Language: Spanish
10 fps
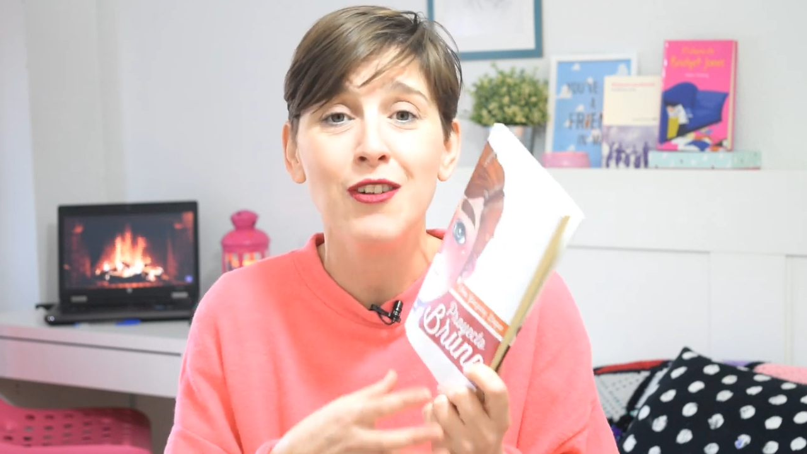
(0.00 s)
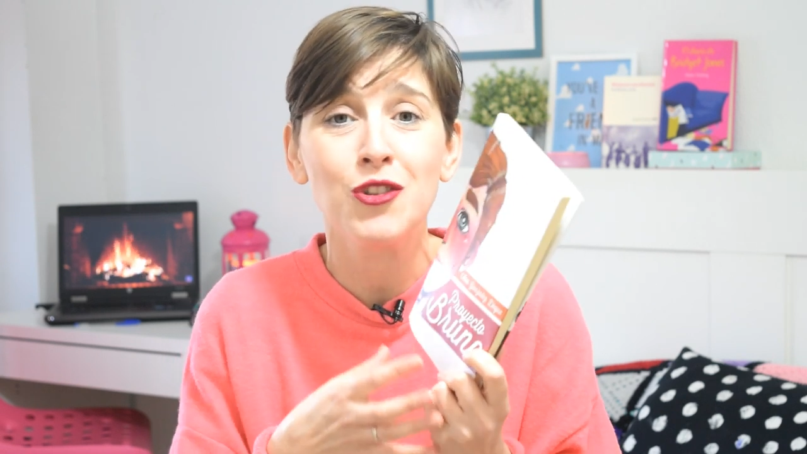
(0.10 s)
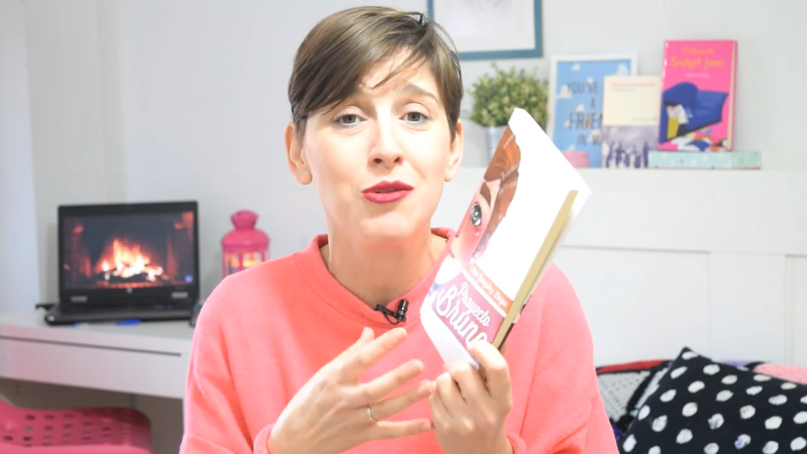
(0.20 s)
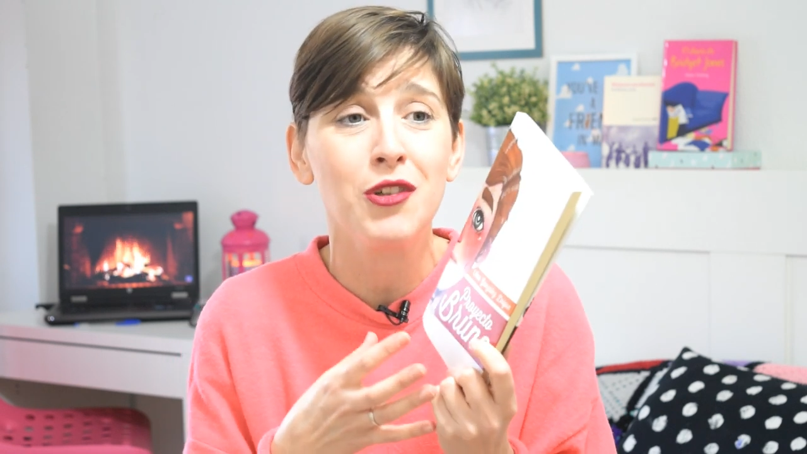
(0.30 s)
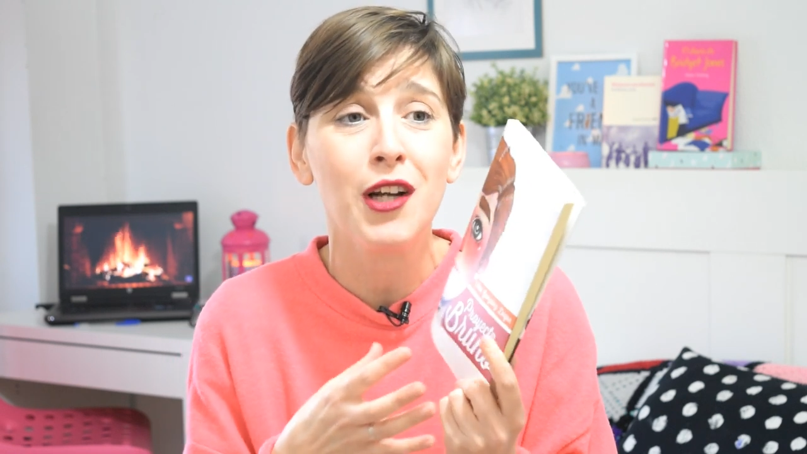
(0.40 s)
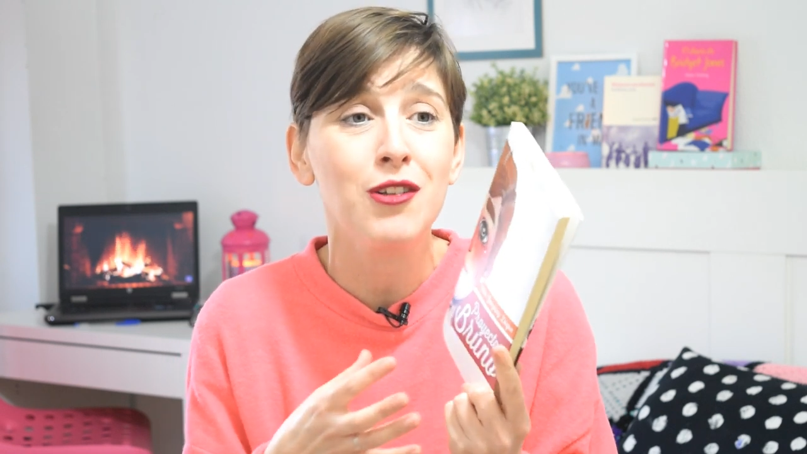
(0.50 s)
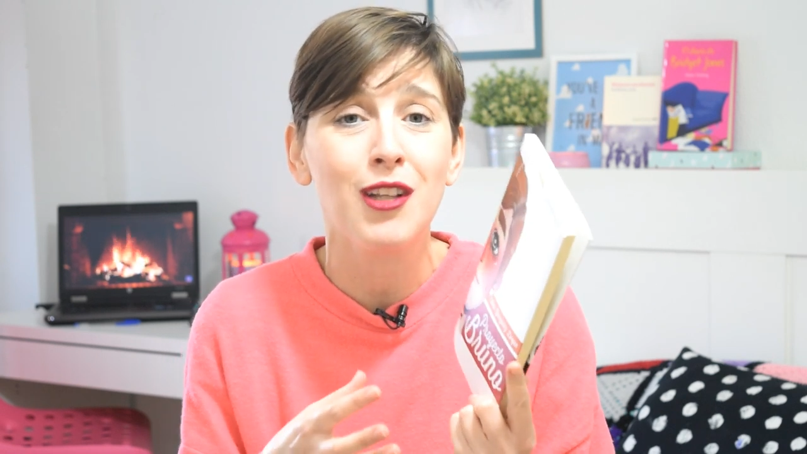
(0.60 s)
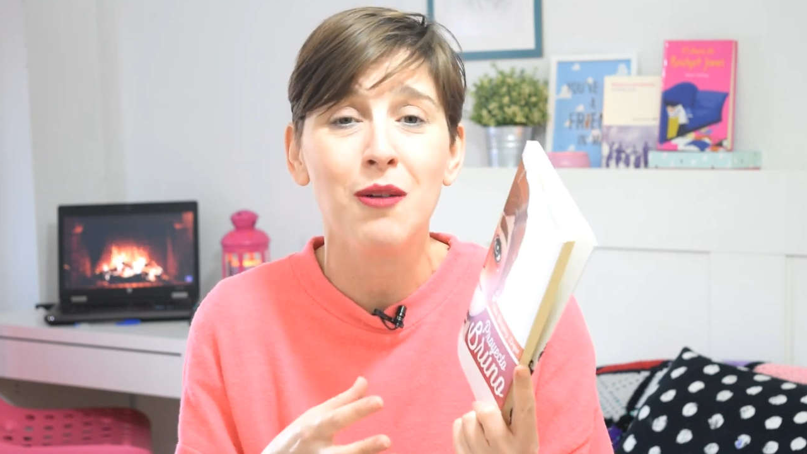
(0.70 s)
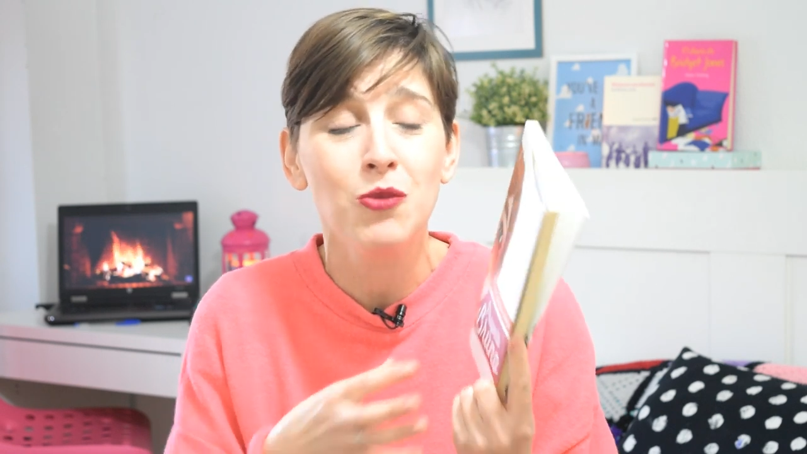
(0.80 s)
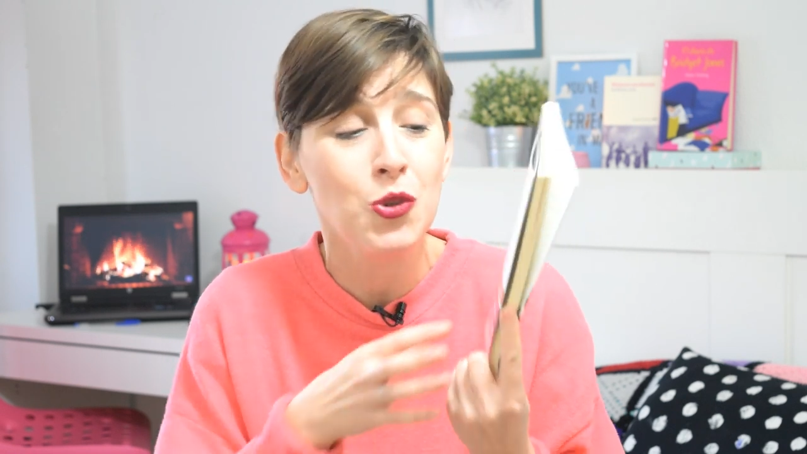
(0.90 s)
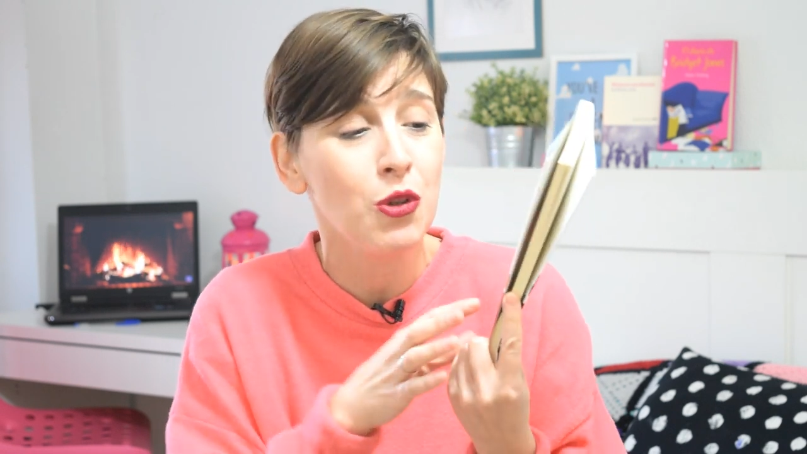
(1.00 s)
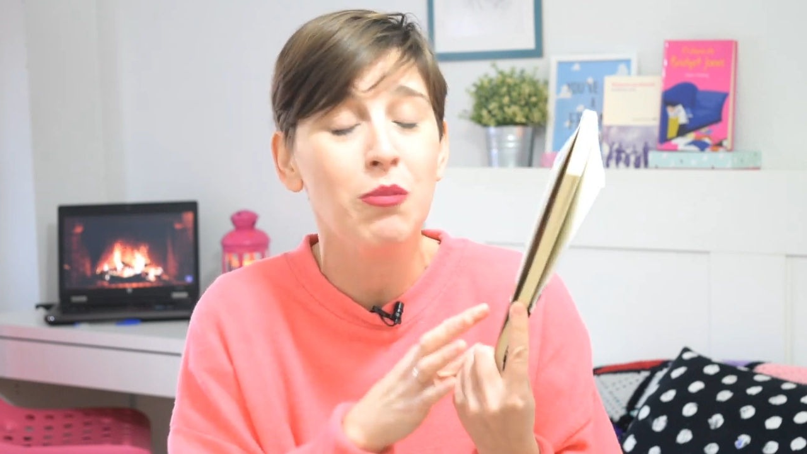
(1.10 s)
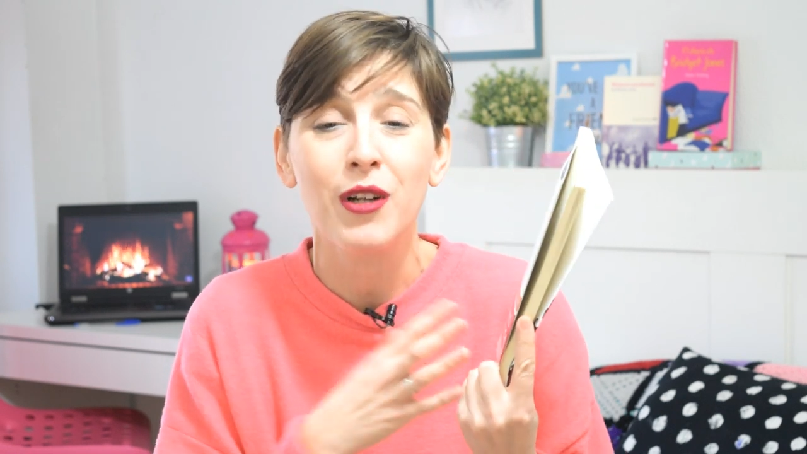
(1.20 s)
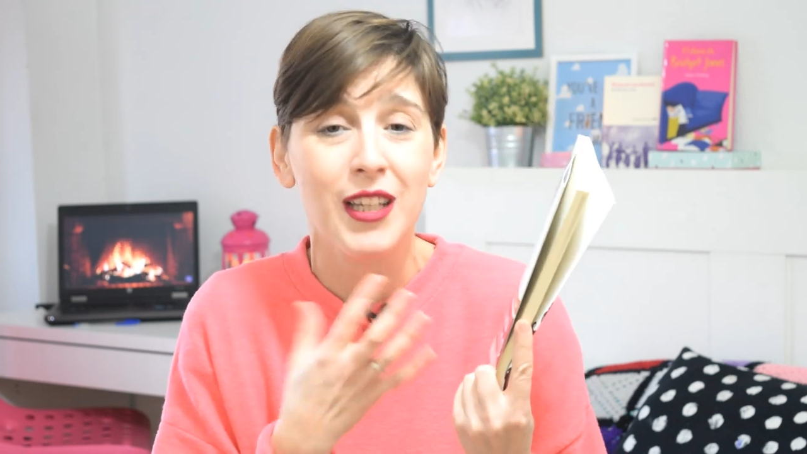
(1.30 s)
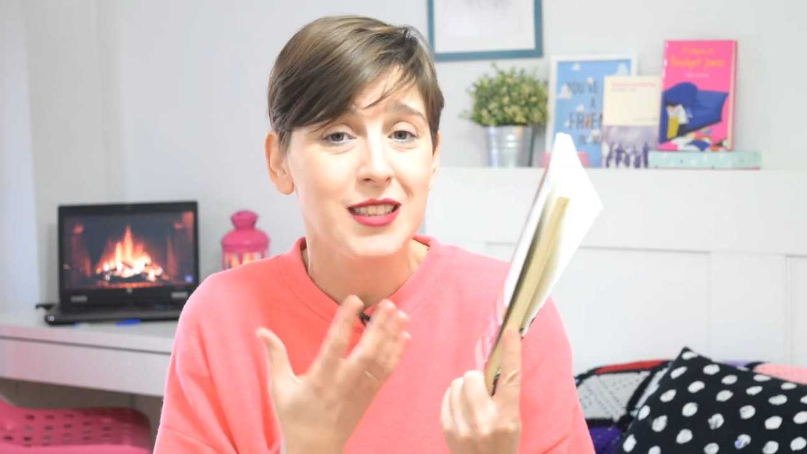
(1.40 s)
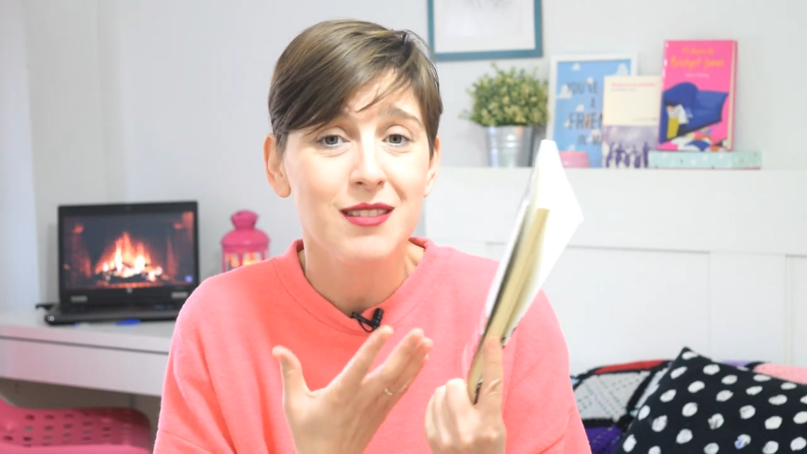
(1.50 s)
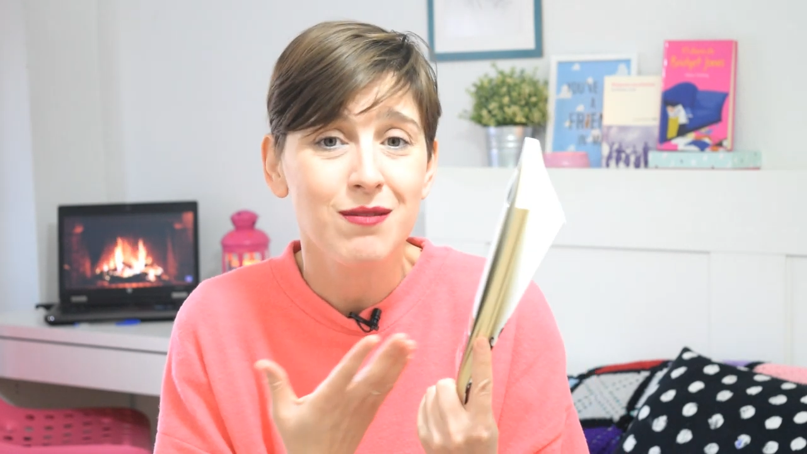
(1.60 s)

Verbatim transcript: no os voy a contar mucho porque es,